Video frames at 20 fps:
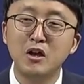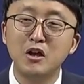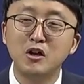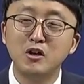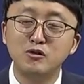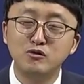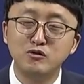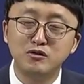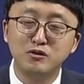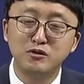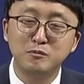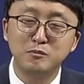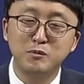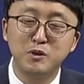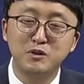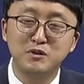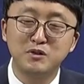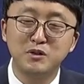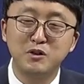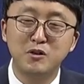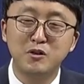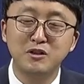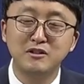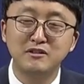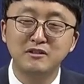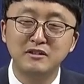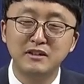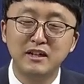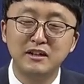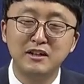룻은 벌써
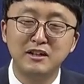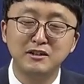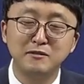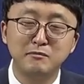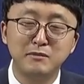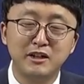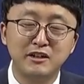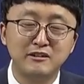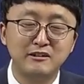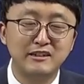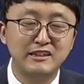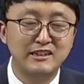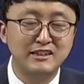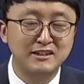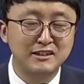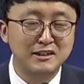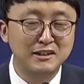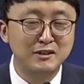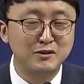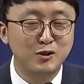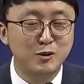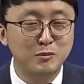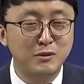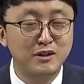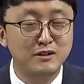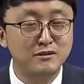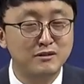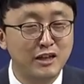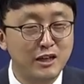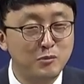은혜라는 말을 2장에서만
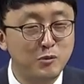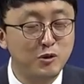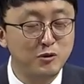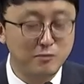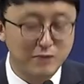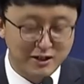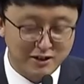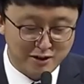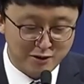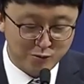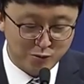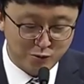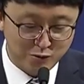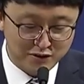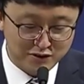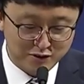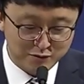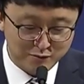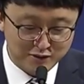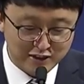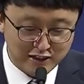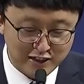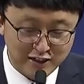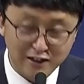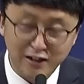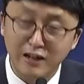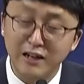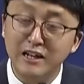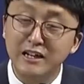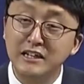세 번 말하고 있습니다.
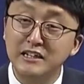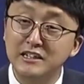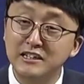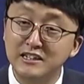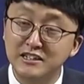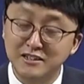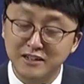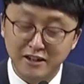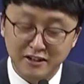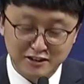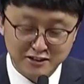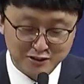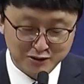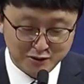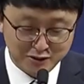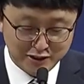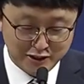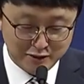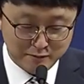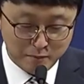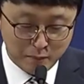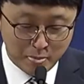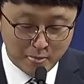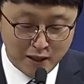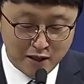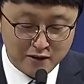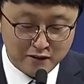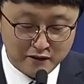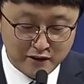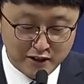2장 2절에
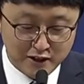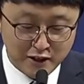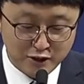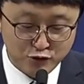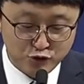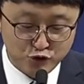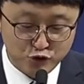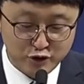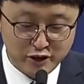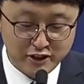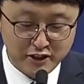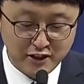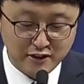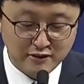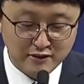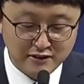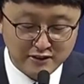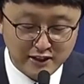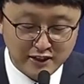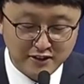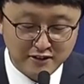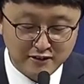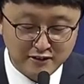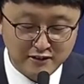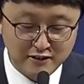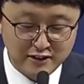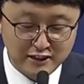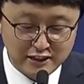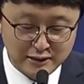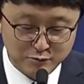내가 누구에게 은혜를
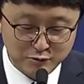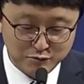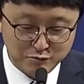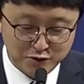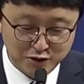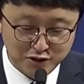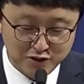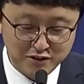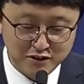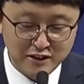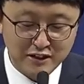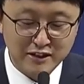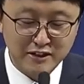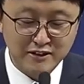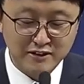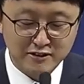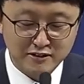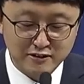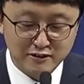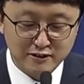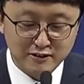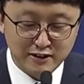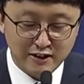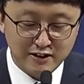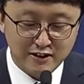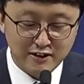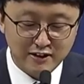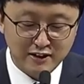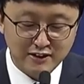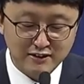입으면 그를
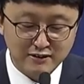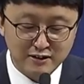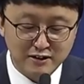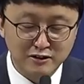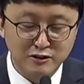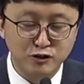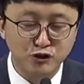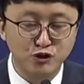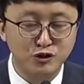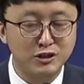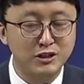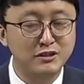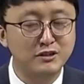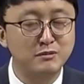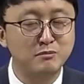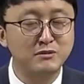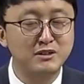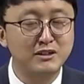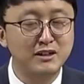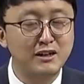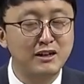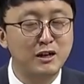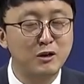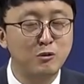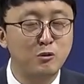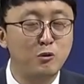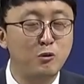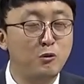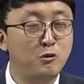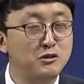따라가 이삭을 죽겠습니다 하고